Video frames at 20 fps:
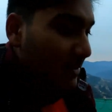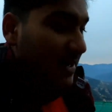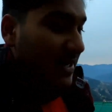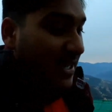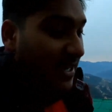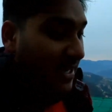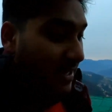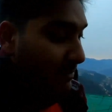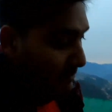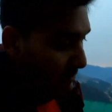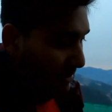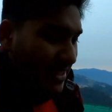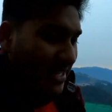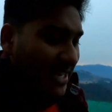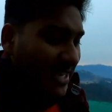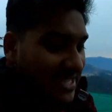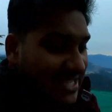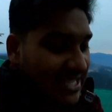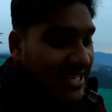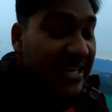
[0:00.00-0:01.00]
बट यार
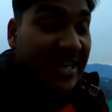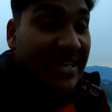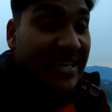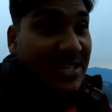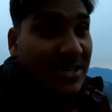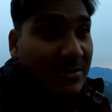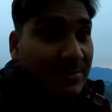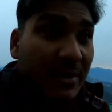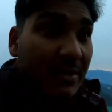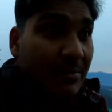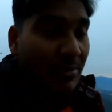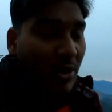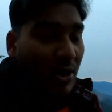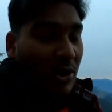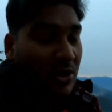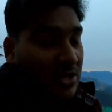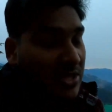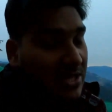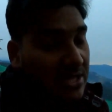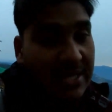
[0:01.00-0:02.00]
बंदे अच्छे हैं यार शिमला
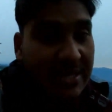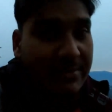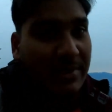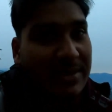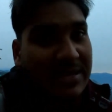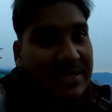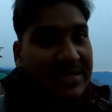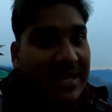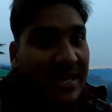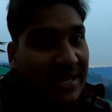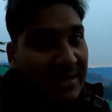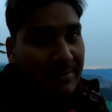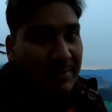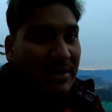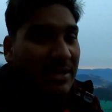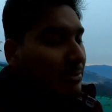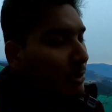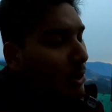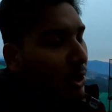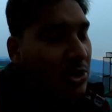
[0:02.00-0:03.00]
बहुत ही बंदे सारे
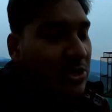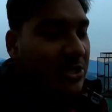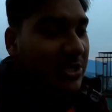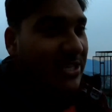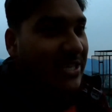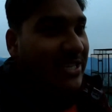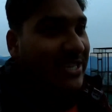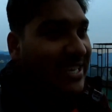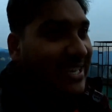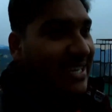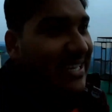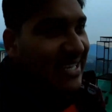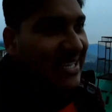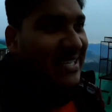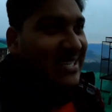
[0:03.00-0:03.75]
बंदे बहुत अच्छे हैं